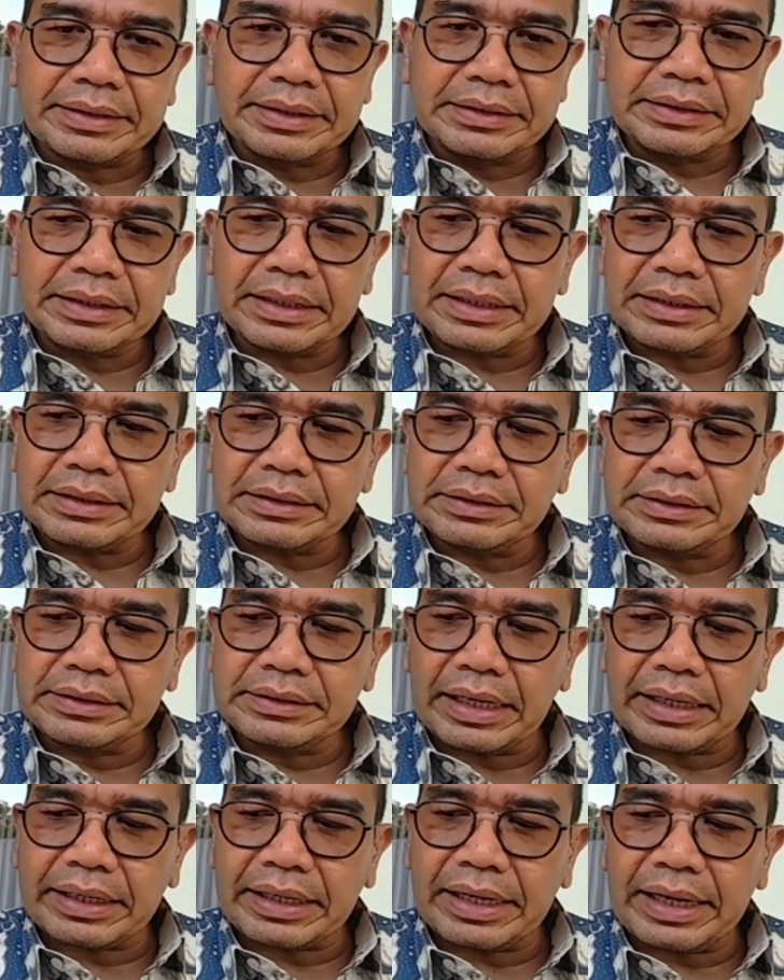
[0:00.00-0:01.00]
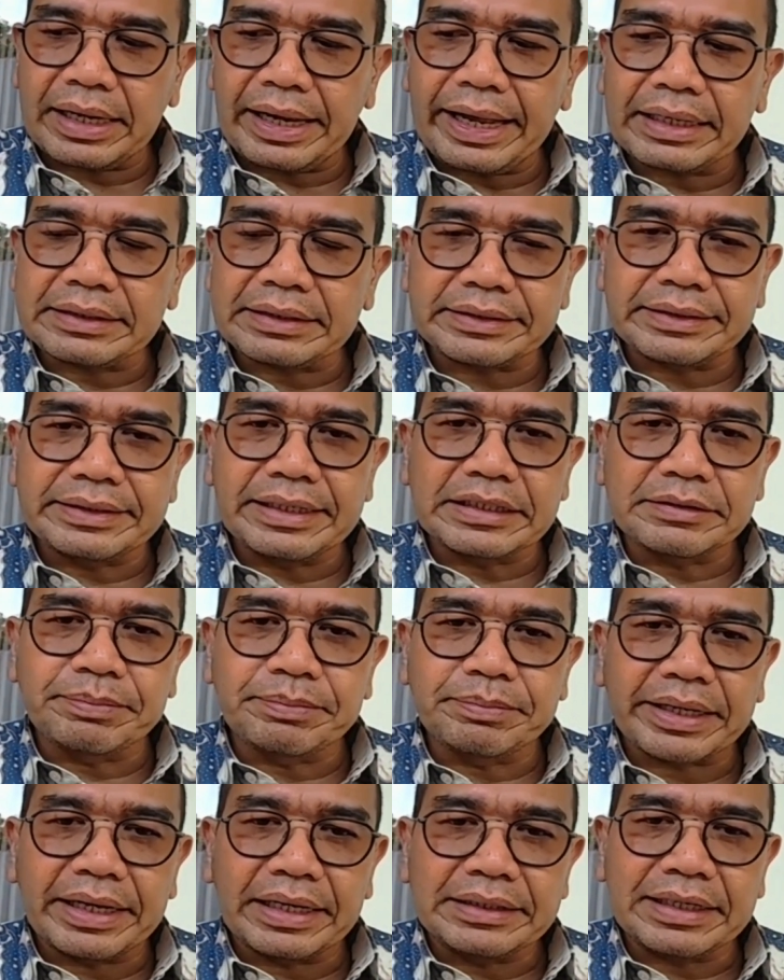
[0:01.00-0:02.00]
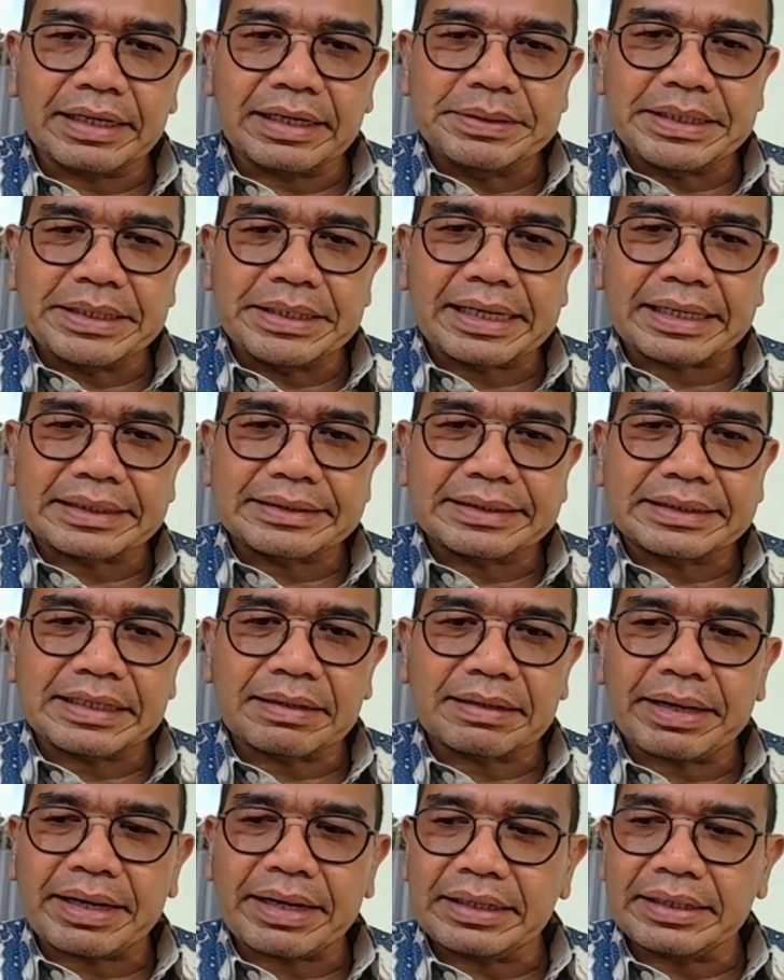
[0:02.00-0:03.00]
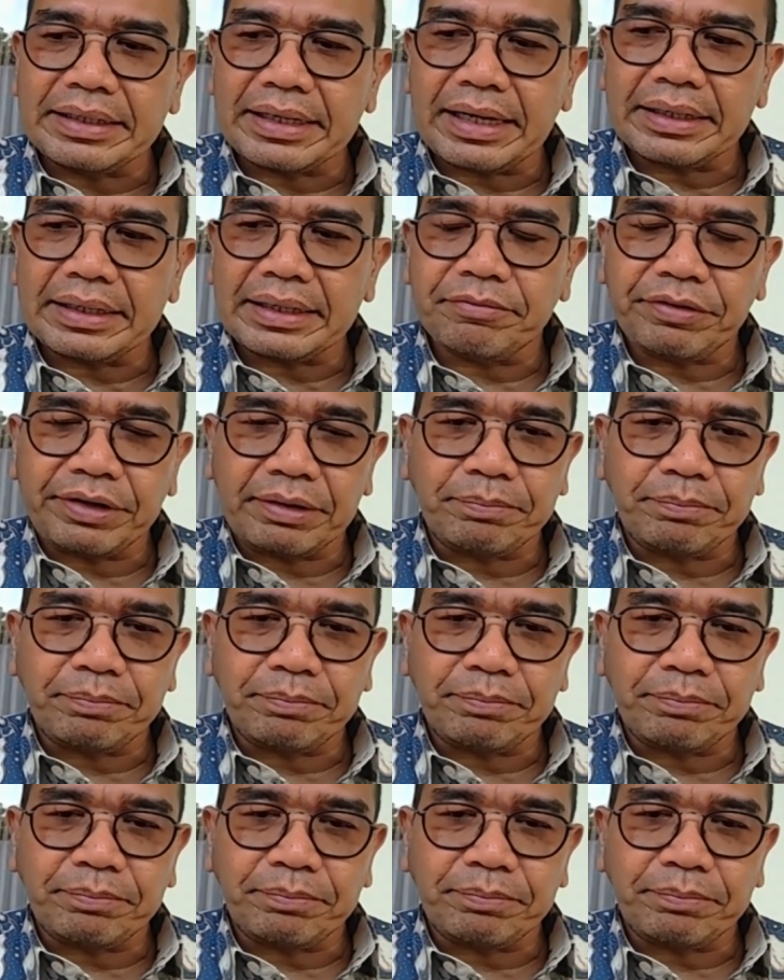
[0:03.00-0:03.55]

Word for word: Artinya secara akses dan sebagainya bisa dikerjasamakan dengan